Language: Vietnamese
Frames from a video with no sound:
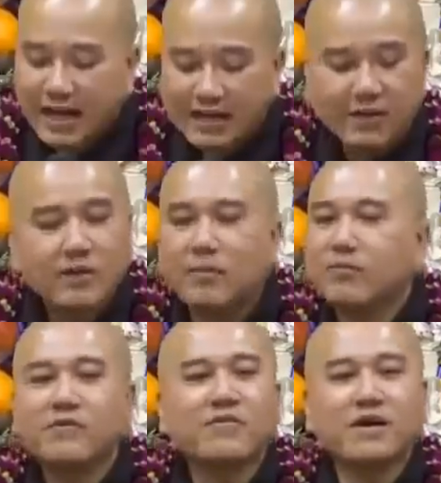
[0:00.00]
này nó không
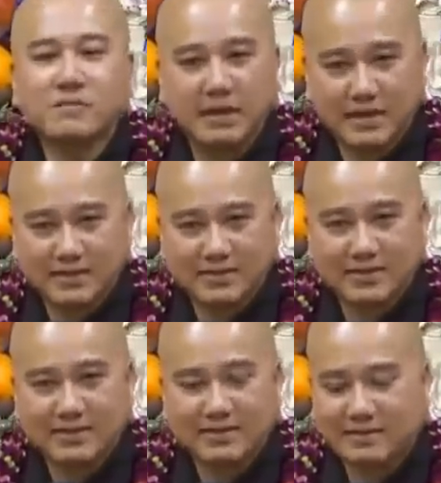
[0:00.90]
có phân biệt.
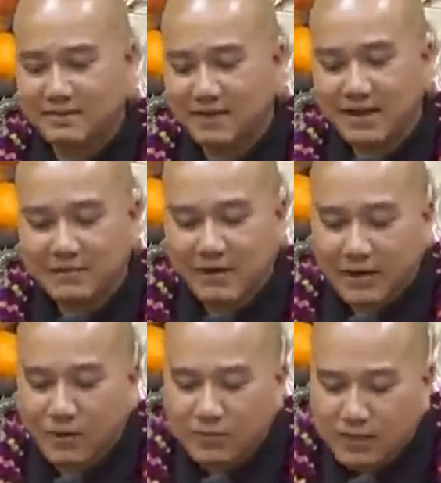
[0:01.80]
Và
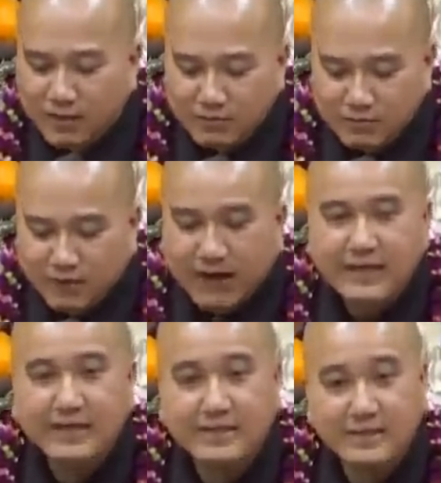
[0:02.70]
cũng không phải
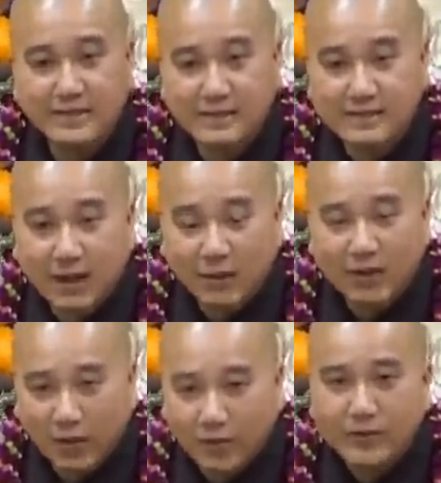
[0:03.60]
vì người nữ
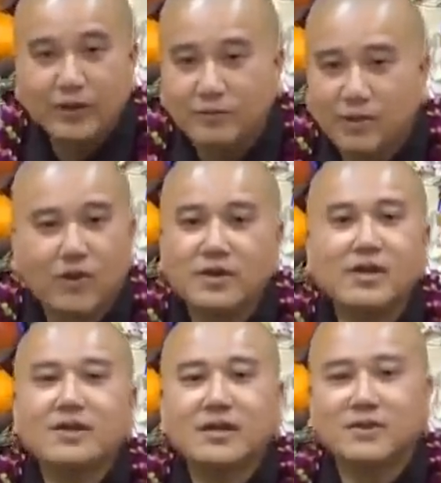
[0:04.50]
tội lỗi nhiều mà có
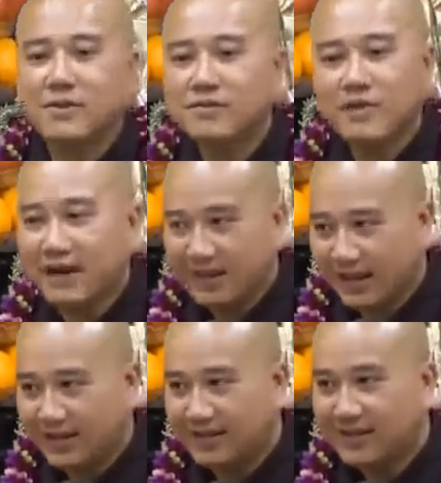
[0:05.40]
giới nhiều, không phải
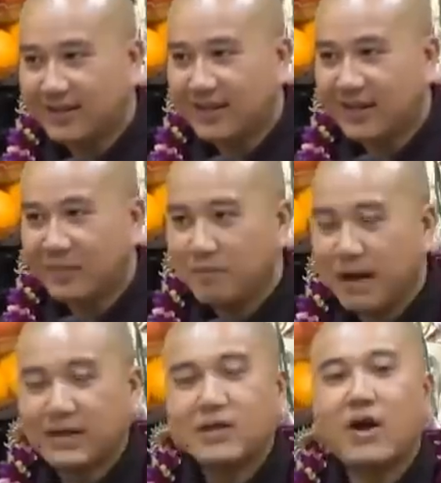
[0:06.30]
vậy.
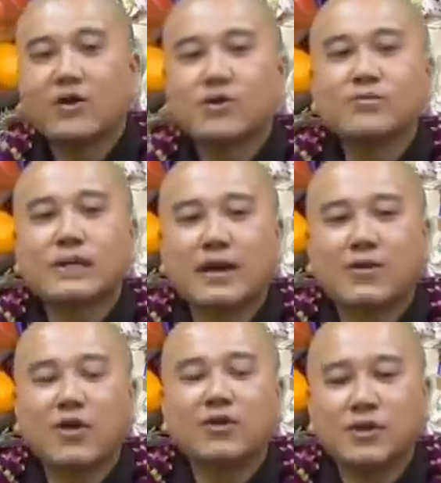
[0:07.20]
Mà do chúng ta
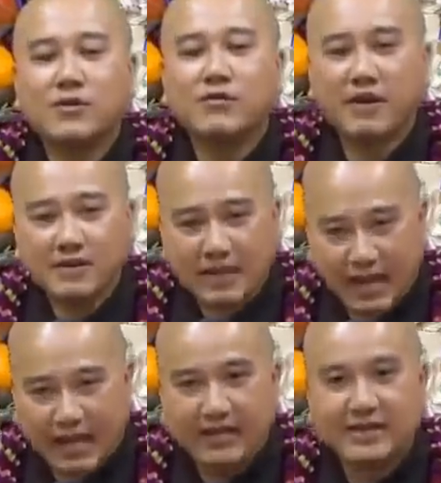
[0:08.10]
có nhiều vấn
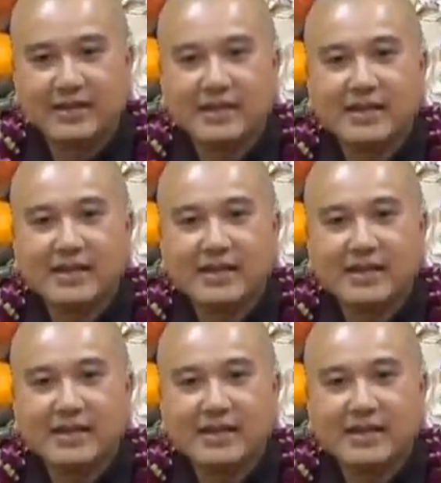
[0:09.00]
đề